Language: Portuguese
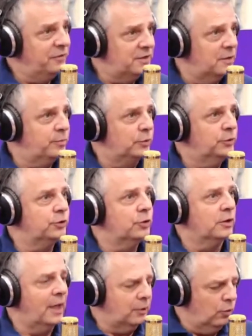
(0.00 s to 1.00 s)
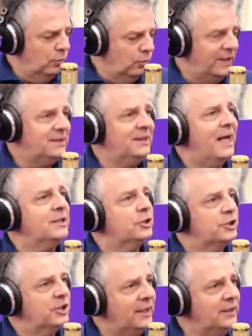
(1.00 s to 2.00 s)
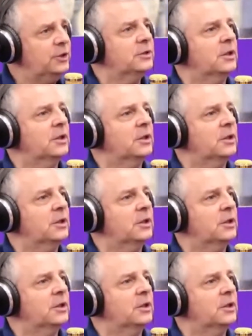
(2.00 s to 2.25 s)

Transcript: se posicionar como esse agente